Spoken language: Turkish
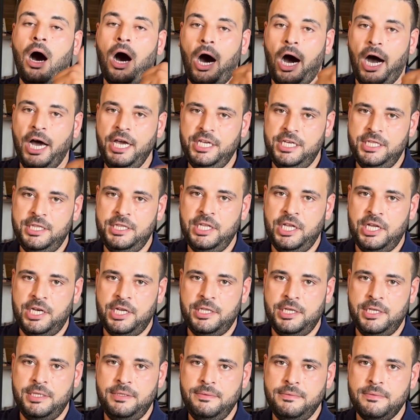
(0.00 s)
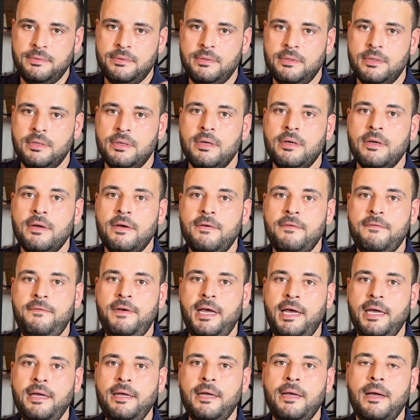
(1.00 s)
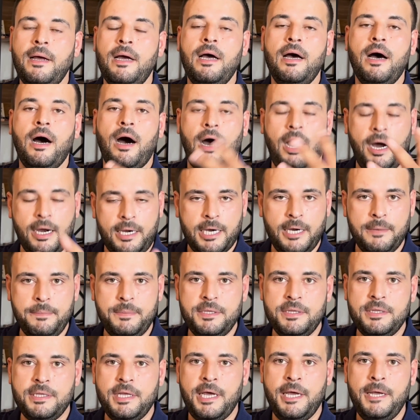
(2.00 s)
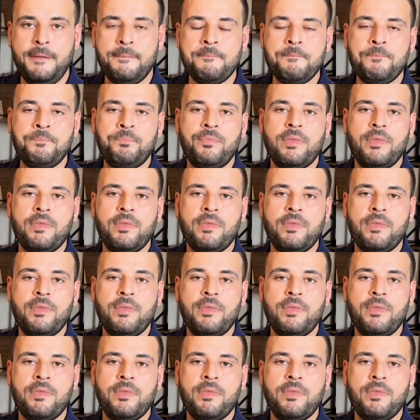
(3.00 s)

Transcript: ayinlerinin ve akabinde